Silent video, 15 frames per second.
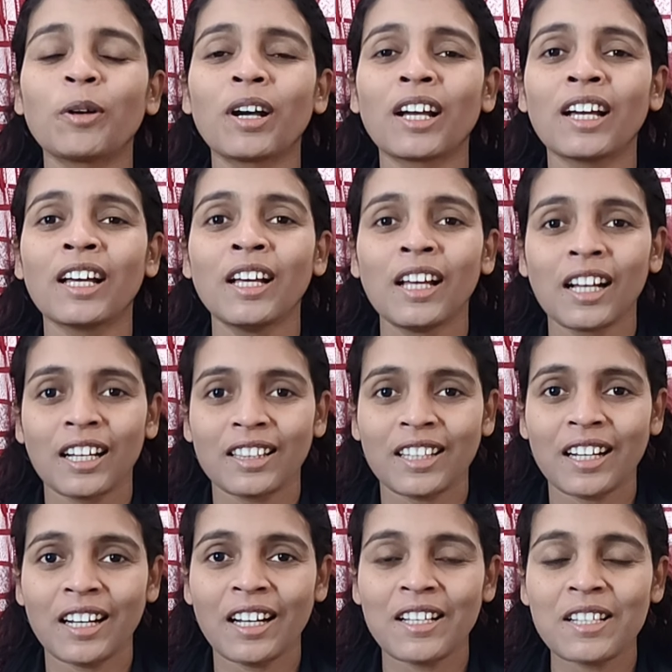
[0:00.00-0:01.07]
பாடுவாங்க
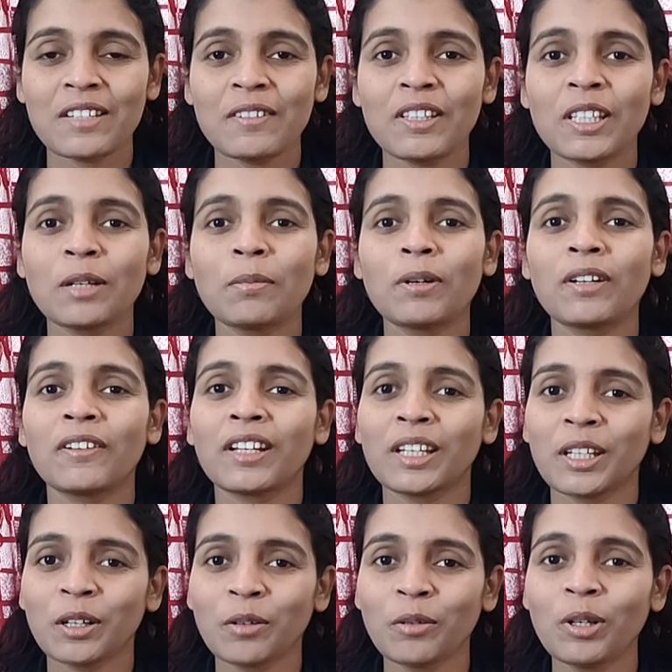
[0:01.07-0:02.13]
கத்ரால் ஆசீர்வதிக்கப்பட்டவரை
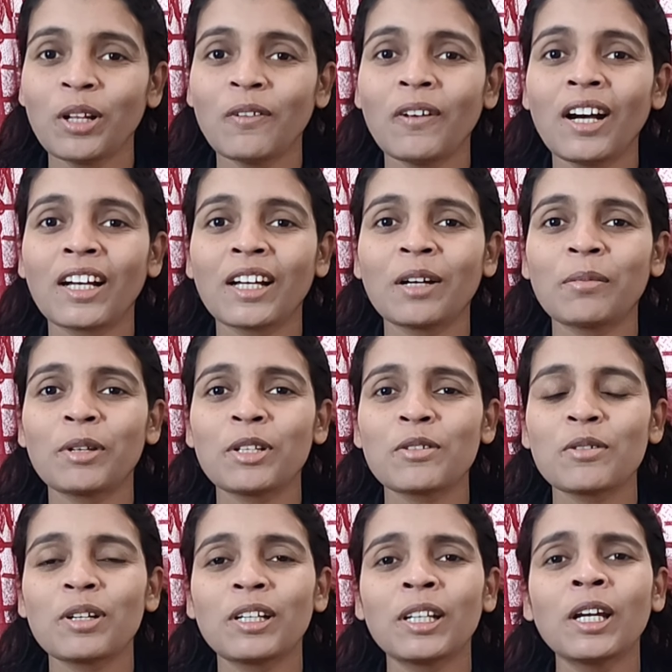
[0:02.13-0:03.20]
நீங்கள் உள்ளே வாங்க
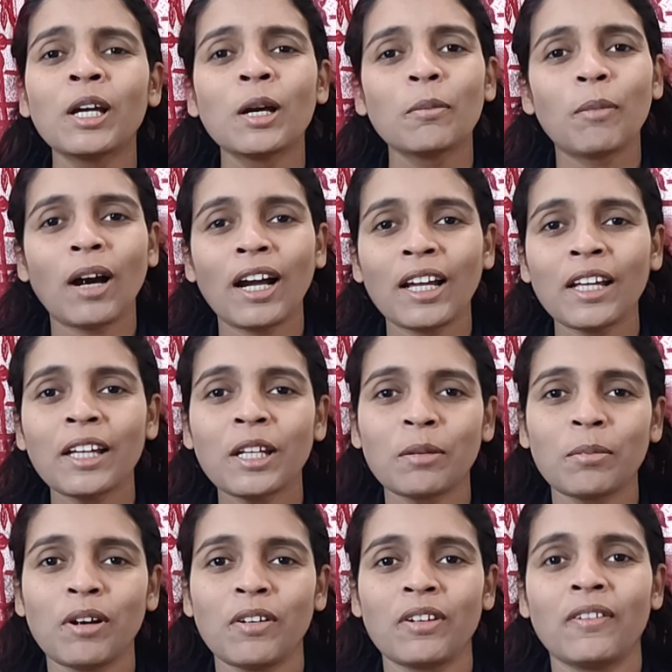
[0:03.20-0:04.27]
அப்படின்னு சொல்லிட்டு
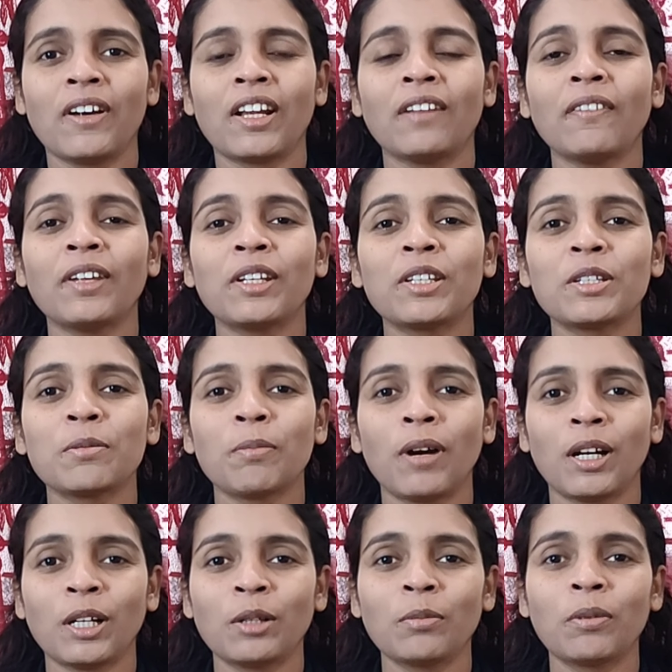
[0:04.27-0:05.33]
பயங்கரமாக அவரை வரவேற்று
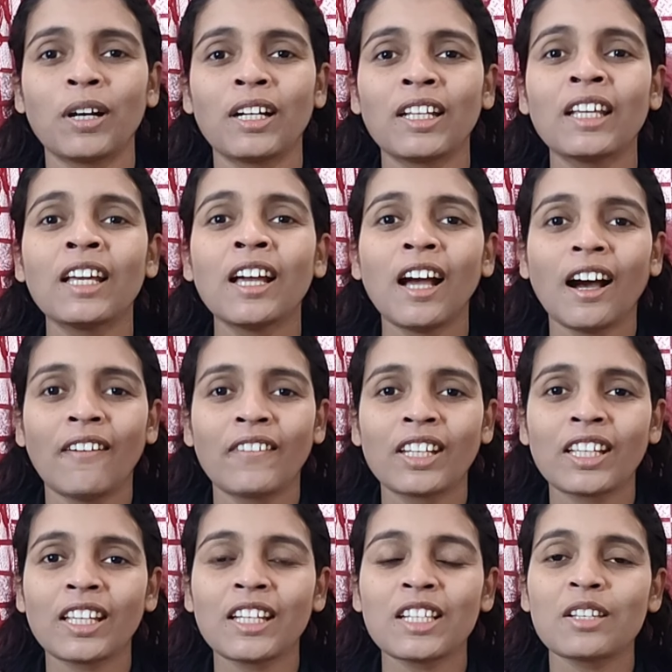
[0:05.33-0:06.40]
பாட்டு பாடி
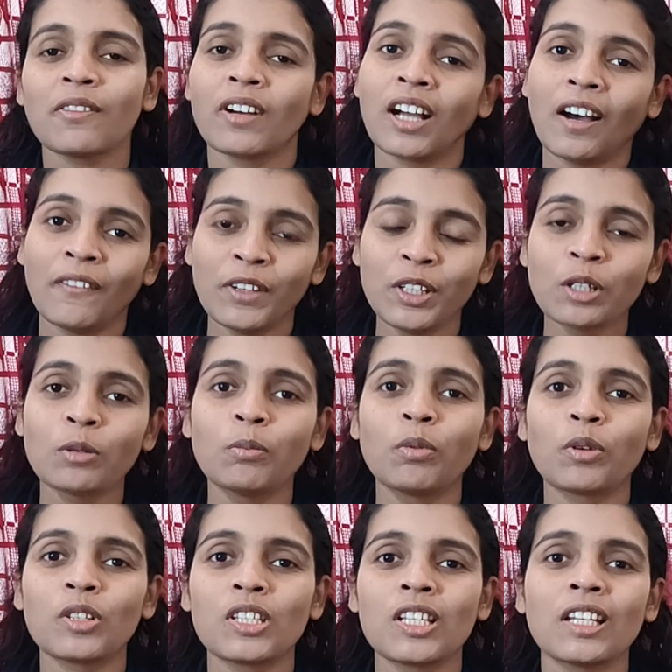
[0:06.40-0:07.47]
அவனுக்கு என்ன செய்வாங்க அவனுக்கும்
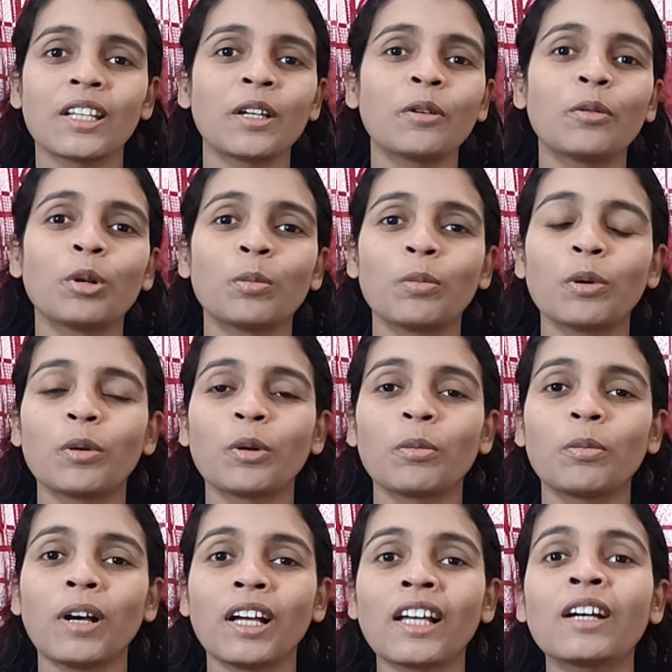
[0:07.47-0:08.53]
பொற்சரிகை உடுப்பு
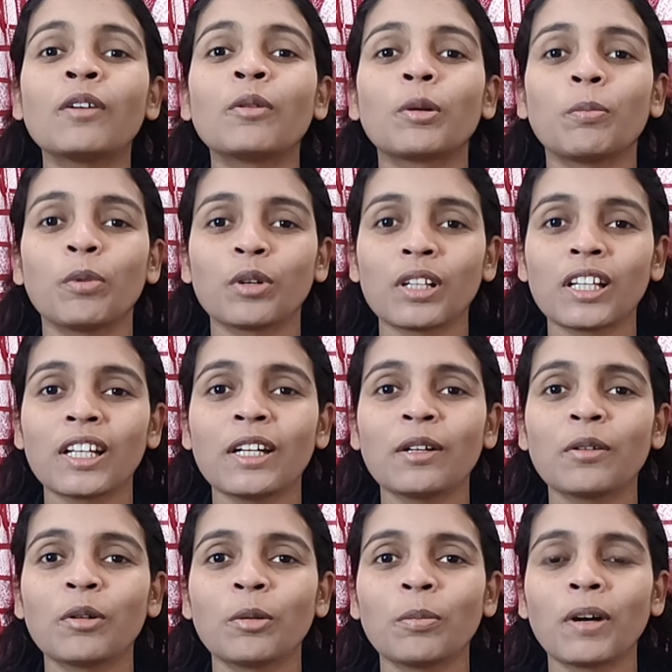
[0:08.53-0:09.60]
கொடுப்பாங்க ஒரு
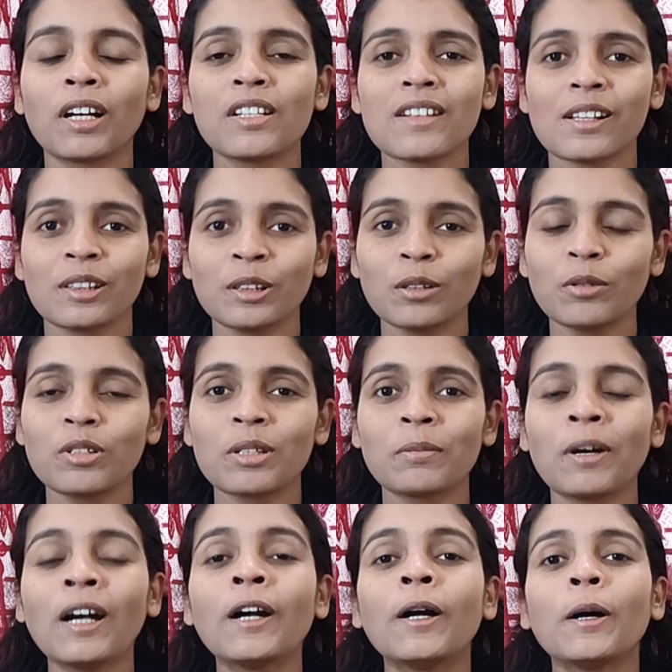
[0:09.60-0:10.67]
பொற்கிரீடம் கொடுப்பாங்க
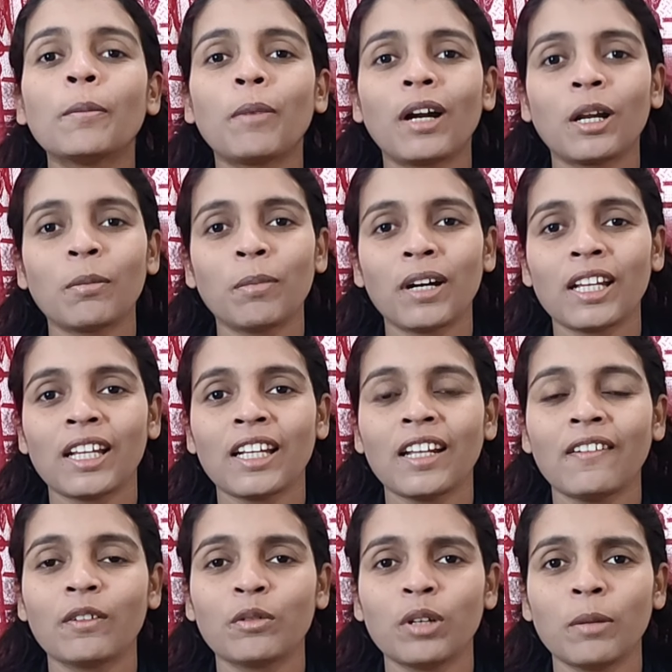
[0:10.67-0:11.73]
சந்தோஷமாக பாட்டு
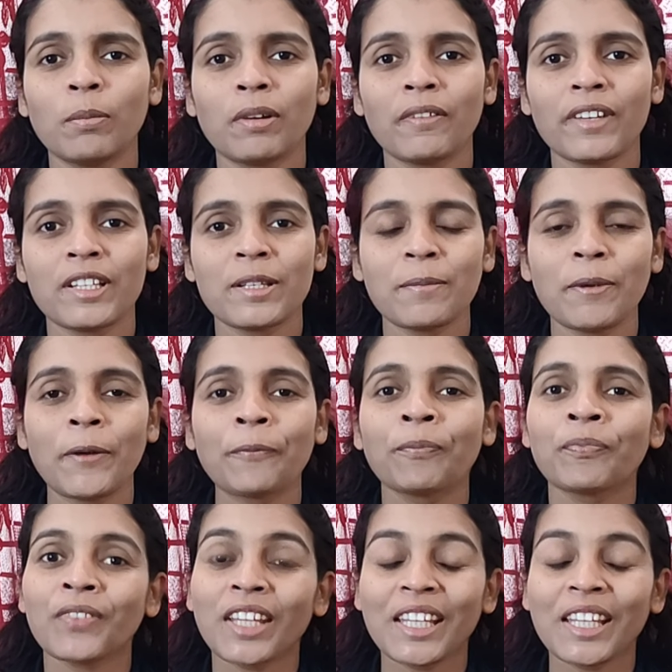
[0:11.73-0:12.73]
பாடிக்கிட்டு அவன் உள்ளே பிரவேசிப்பான்